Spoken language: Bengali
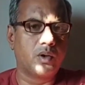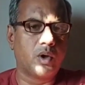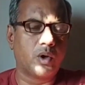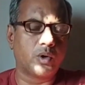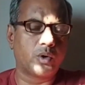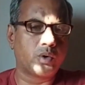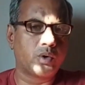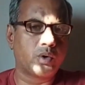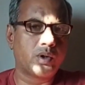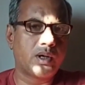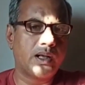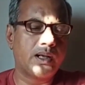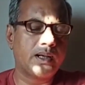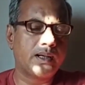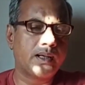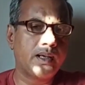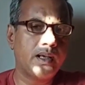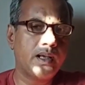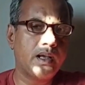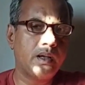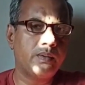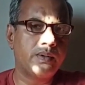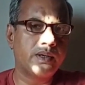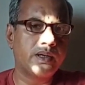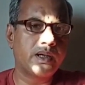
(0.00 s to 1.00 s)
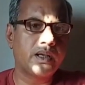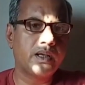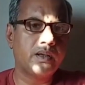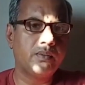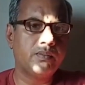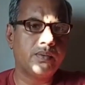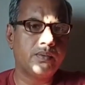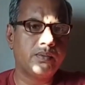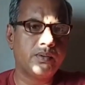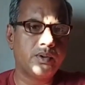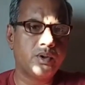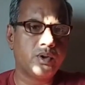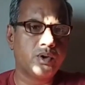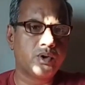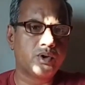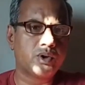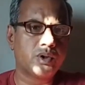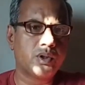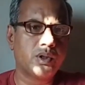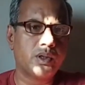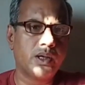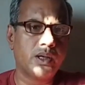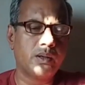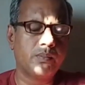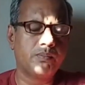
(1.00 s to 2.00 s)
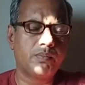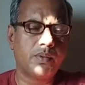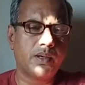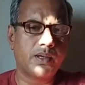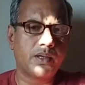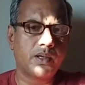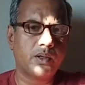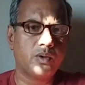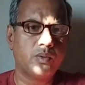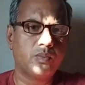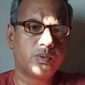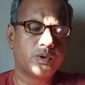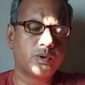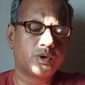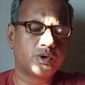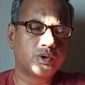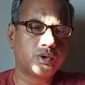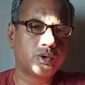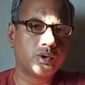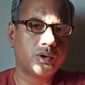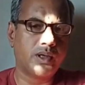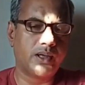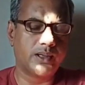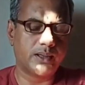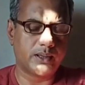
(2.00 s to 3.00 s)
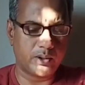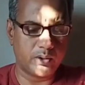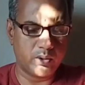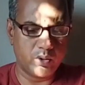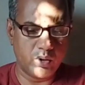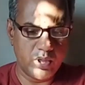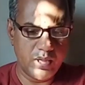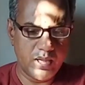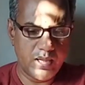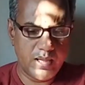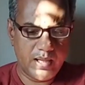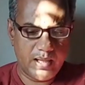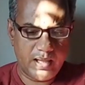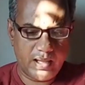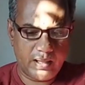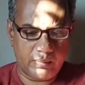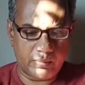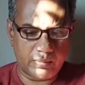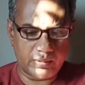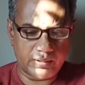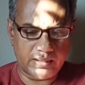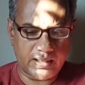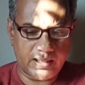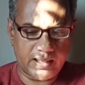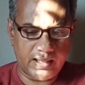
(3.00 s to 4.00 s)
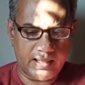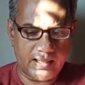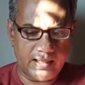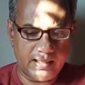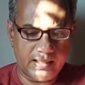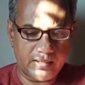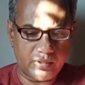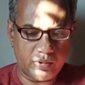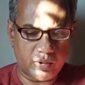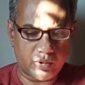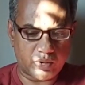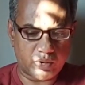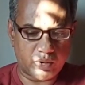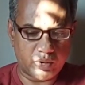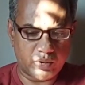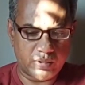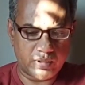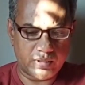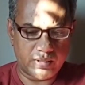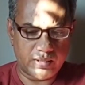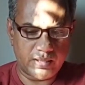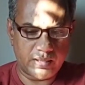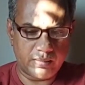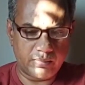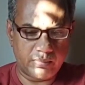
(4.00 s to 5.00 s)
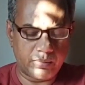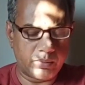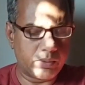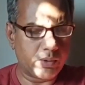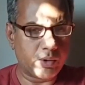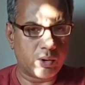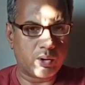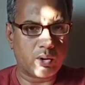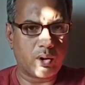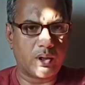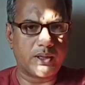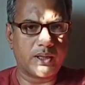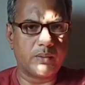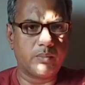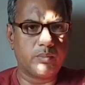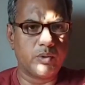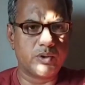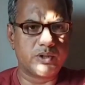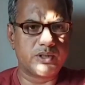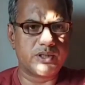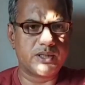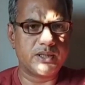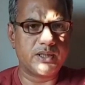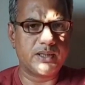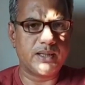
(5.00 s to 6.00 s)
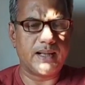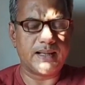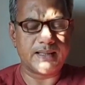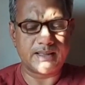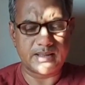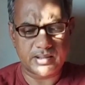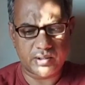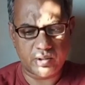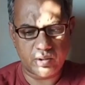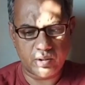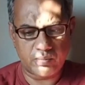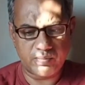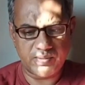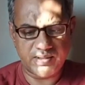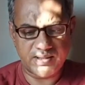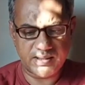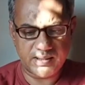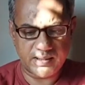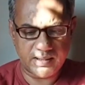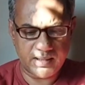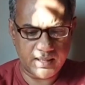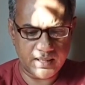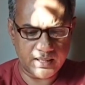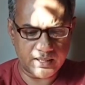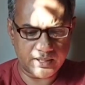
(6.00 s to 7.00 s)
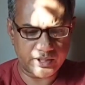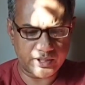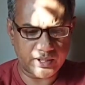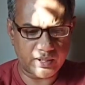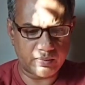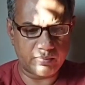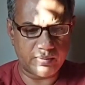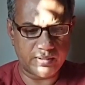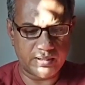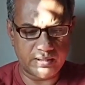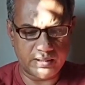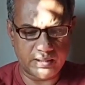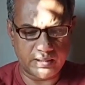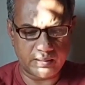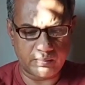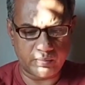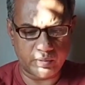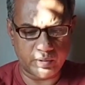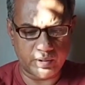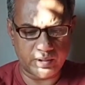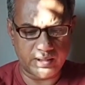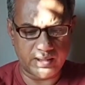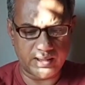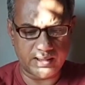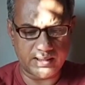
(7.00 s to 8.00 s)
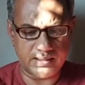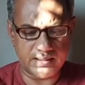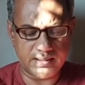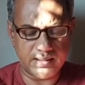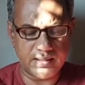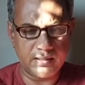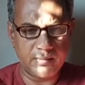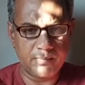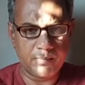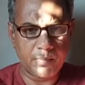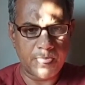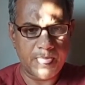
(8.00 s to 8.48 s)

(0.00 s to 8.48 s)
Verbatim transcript: গতকালকেই আমাকে বিভিন্নজন লিঙ্ক পাঠালো পরশু রাতেও এবং তারা এই টকশোটি নিয়ে বিভিন্ন কথা বলছেন আজকেও আমি সিনিয়র সাংবাদিকদের মধ্যে দেখেছি